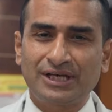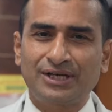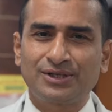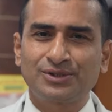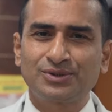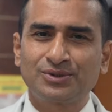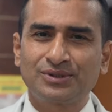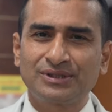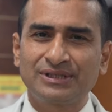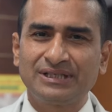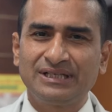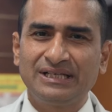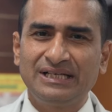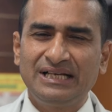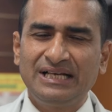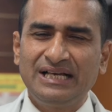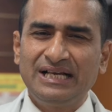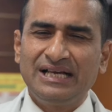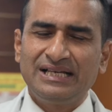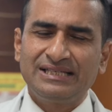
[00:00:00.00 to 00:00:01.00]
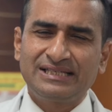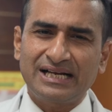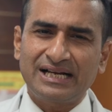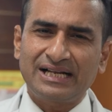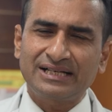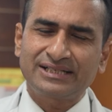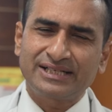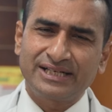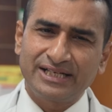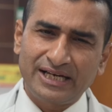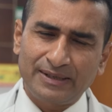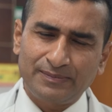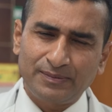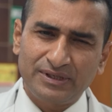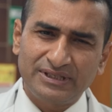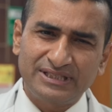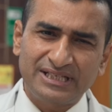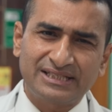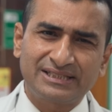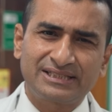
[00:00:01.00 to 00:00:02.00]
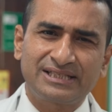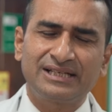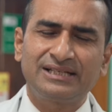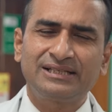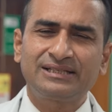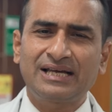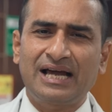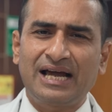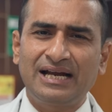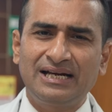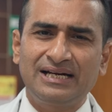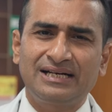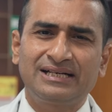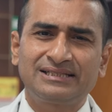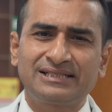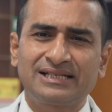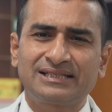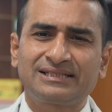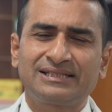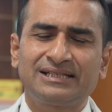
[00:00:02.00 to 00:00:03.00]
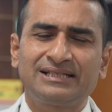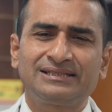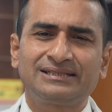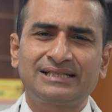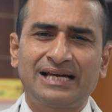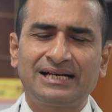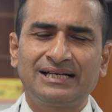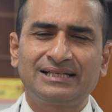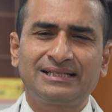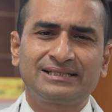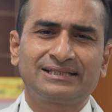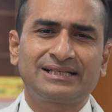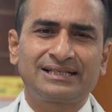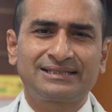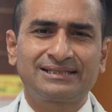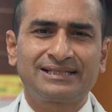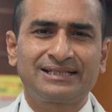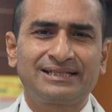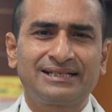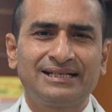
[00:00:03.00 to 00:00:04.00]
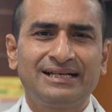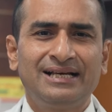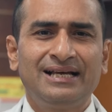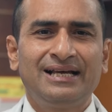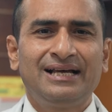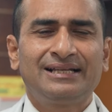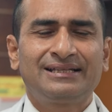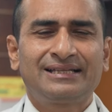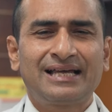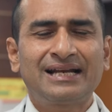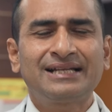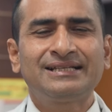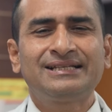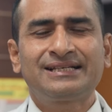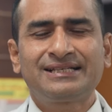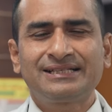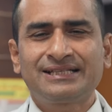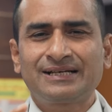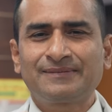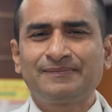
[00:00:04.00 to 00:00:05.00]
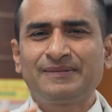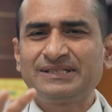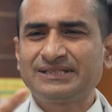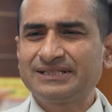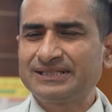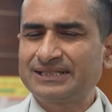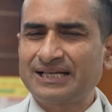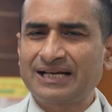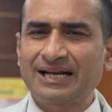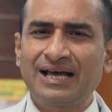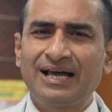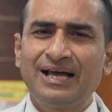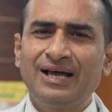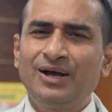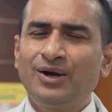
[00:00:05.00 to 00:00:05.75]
থাকার জন্য যারা সিঙ্গাপুরে যাচ্ছেন থাইল্যান্ডে যাচ্ছেন চায়নাতে যাচ্ছেন তারা দেখে থাকবেন যে তারা